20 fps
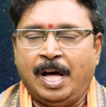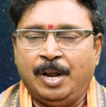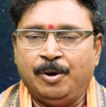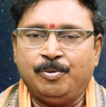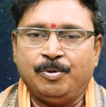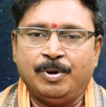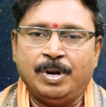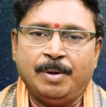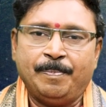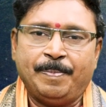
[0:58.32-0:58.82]

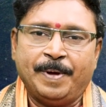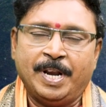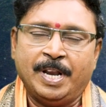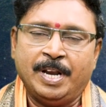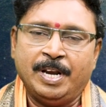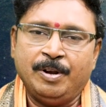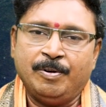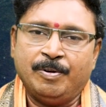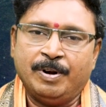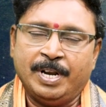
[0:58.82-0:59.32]
అనుకున్న
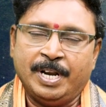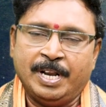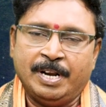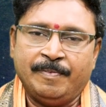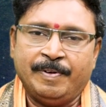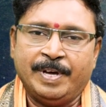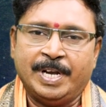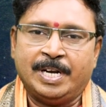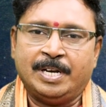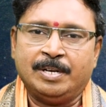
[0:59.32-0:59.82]
పనులన్నీ కూడా
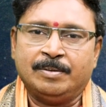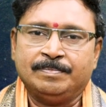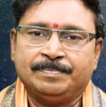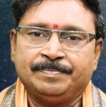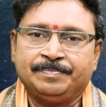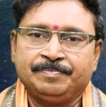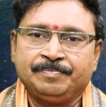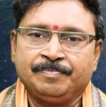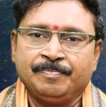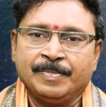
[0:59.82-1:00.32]
నెరవేరటం
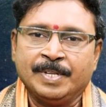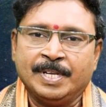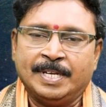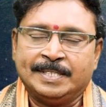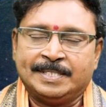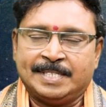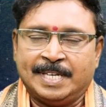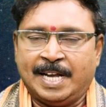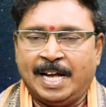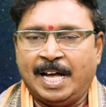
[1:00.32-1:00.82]

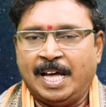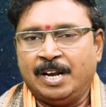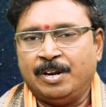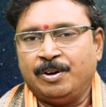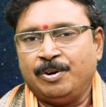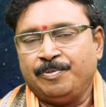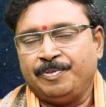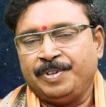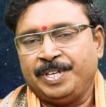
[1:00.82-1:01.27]
సకాలంలో